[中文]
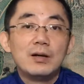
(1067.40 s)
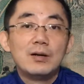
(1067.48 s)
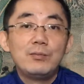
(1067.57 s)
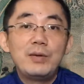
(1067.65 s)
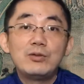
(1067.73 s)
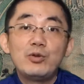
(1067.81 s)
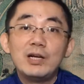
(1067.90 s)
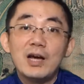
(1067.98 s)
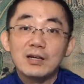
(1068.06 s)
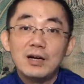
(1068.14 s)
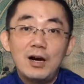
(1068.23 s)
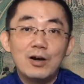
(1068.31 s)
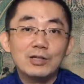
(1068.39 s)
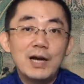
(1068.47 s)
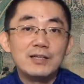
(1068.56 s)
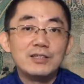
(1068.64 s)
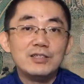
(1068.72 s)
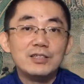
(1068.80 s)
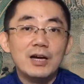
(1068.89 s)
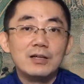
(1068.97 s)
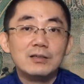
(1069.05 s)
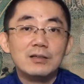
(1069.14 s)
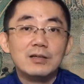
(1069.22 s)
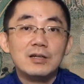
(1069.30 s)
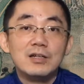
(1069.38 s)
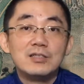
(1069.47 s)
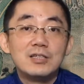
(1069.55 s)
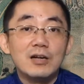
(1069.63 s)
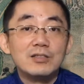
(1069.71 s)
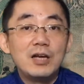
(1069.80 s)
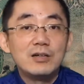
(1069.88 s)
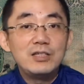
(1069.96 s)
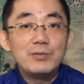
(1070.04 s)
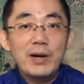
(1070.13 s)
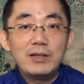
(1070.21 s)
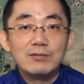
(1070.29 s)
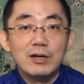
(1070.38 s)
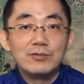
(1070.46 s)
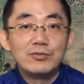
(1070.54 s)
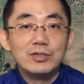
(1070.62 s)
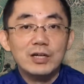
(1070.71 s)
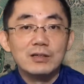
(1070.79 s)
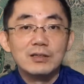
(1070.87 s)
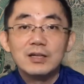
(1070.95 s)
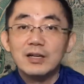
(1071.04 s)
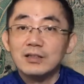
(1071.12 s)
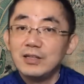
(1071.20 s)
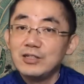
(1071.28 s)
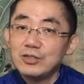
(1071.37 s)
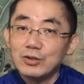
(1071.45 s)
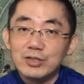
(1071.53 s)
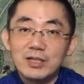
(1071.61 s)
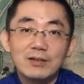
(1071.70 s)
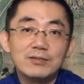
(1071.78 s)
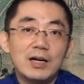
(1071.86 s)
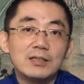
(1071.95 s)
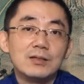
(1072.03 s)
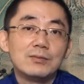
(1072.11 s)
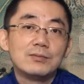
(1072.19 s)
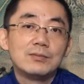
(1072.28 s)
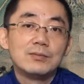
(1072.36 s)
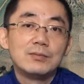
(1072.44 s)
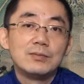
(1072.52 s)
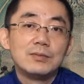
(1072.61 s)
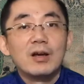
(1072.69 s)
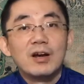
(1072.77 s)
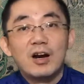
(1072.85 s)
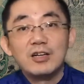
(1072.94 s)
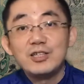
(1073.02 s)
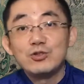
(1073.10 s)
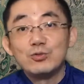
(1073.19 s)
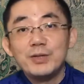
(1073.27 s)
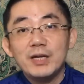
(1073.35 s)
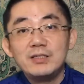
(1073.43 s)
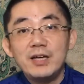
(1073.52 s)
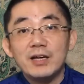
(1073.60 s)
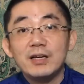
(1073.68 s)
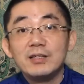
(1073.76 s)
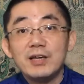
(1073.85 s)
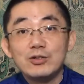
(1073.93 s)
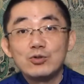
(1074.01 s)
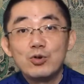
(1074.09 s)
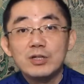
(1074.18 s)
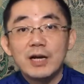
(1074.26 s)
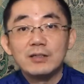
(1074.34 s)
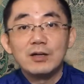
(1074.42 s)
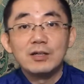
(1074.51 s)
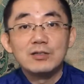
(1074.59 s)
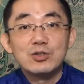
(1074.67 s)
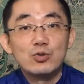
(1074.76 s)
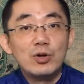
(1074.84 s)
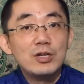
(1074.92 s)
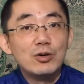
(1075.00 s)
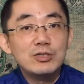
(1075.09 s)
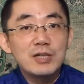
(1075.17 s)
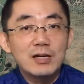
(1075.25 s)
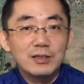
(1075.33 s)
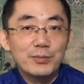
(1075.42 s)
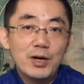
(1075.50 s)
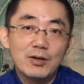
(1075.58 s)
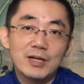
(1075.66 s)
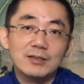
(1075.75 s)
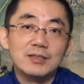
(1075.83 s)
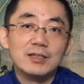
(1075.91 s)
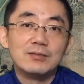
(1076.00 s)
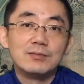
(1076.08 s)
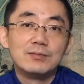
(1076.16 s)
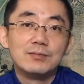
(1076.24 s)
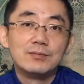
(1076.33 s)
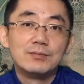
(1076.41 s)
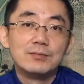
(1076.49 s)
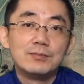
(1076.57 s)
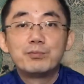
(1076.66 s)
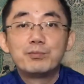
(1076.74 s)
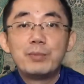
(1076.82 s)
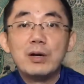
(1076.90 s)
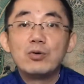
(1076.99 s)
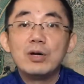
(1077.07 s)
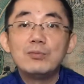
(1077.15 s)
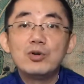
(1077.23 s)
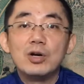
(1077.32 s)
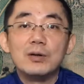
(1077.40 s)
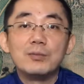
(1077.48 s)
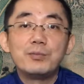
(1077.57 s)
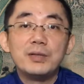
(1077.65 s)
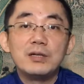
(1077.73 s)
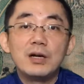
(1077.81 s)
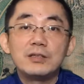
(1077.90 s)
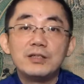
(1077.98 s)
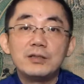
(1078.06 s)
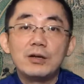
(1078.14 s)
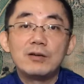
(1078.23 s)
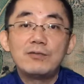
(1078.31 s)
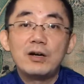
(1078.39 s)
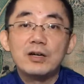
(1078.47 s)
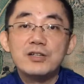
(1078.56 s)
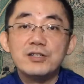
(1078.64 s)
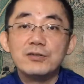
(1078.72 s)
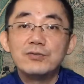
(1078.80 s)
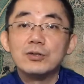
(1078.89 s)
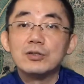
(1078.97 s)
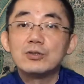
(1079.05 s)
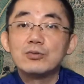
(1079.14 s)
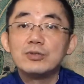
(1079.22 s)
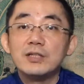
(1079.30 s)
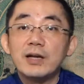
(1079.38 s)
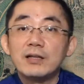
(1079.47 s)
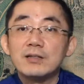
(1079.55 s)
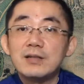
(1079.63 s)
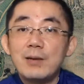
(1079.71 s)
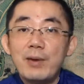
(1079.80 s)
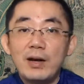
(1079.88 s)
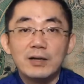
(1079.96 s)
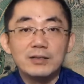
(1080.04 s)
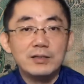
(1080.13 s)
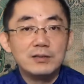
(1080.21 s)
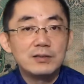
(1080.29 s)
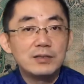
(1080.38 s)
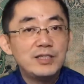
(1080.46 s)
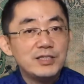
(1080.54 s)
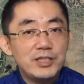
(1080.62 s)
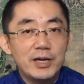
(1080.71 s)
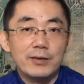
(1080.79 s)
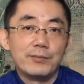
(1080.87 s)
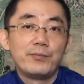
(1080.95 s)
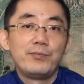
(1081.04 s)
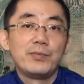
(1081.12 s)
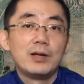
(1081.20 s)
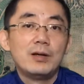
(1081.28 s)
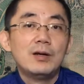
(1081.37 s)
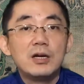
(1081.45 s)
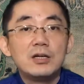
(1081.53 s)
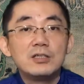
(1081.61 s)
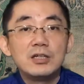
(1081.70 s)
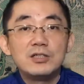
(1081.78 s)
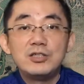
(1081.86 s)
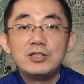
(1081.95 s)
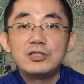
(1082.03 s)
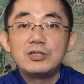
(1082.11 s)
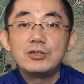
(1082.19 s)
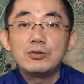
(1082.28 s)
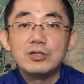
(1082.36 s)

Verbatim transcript: 面对两个好看的姨娘，长相一般的王夫人肯定是有想法的，而这种偏见也就扩展到了所有长得漂亮的人。本回末，平儿提到了旺儿媳妇送进来的三百两银子利钱，这其实就是